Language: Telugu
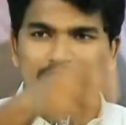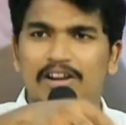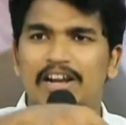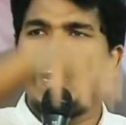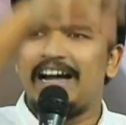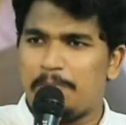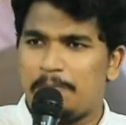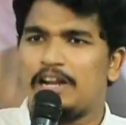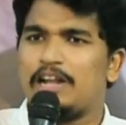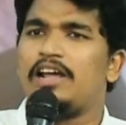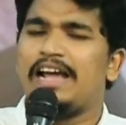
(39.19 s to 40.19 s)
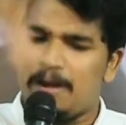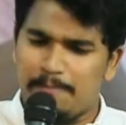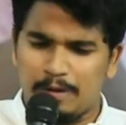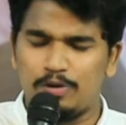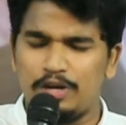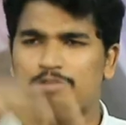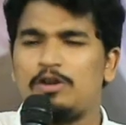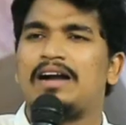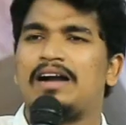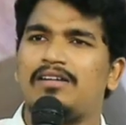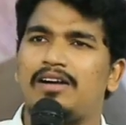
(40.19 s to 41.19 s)
మరి పెద్దలే కానీ పిన్నలే కానీ
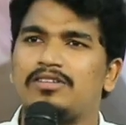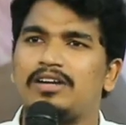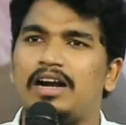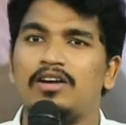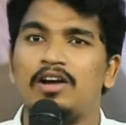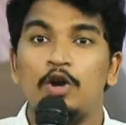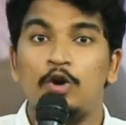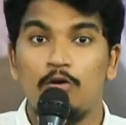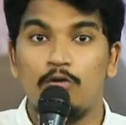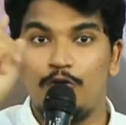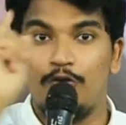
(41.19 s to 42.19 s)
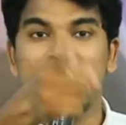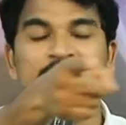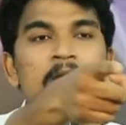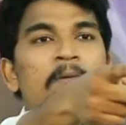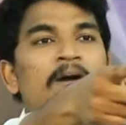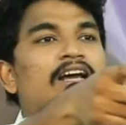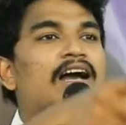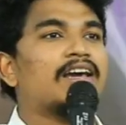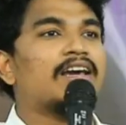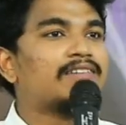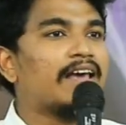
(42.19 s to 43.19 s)
ప్రభు నీతో మాట్లాడుతున్నాడు నువ్వు
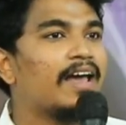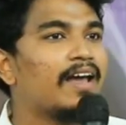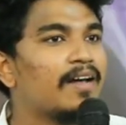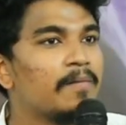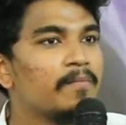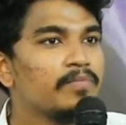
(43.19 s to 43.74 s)
విడిచిపెట్టగలిగితే